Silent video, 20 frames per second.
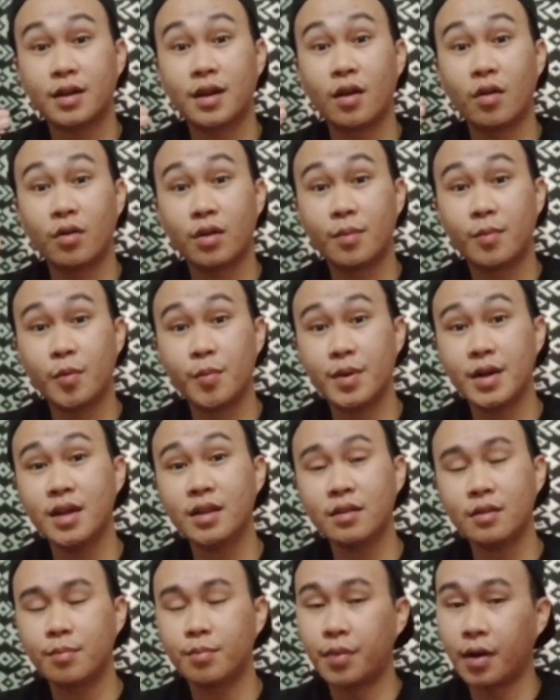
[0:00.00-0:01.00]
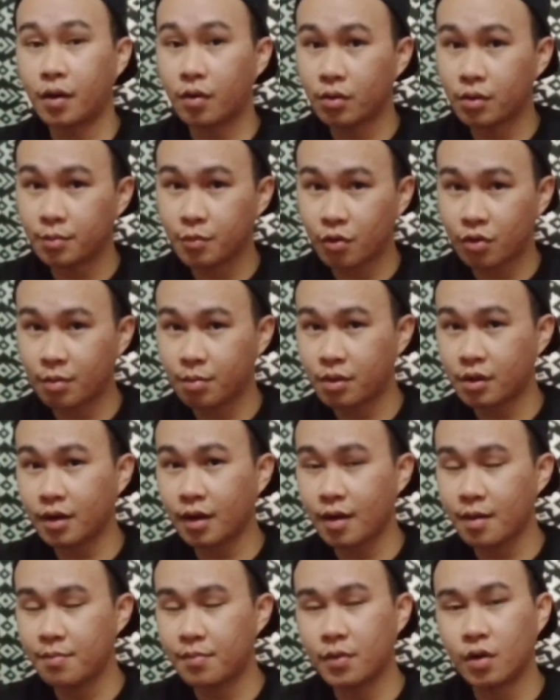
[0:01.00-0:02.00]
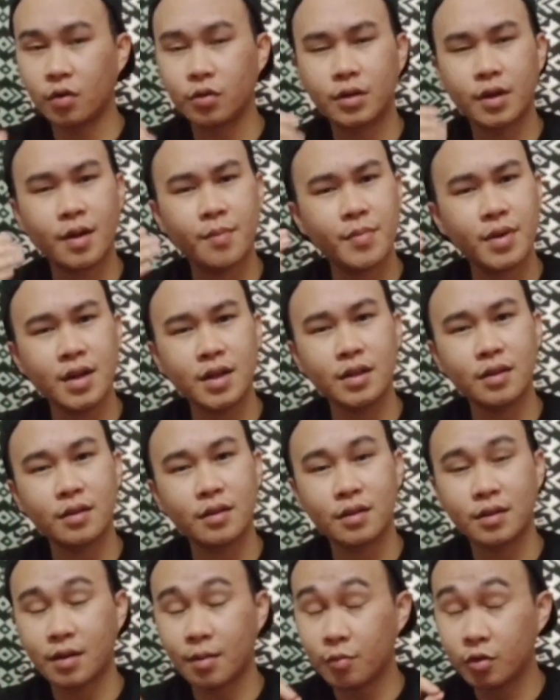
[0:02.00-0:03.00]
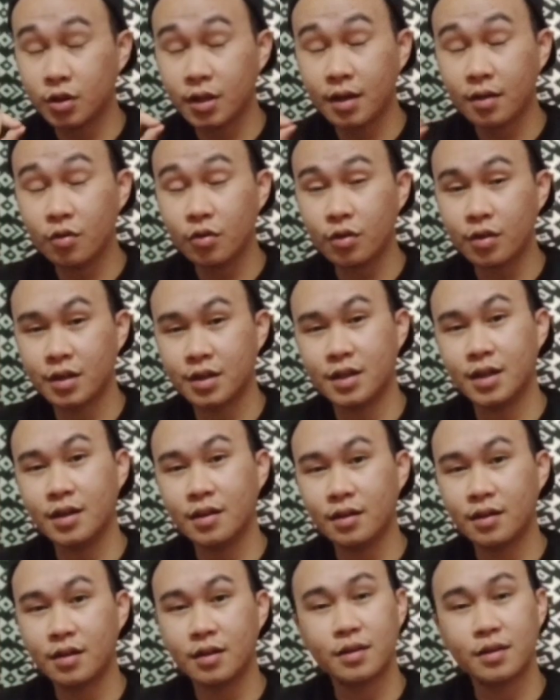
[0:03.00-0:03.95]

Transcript: kalau kamu minat, baru kamu subscribe. Kalau tidak minat, kamu tengok saja.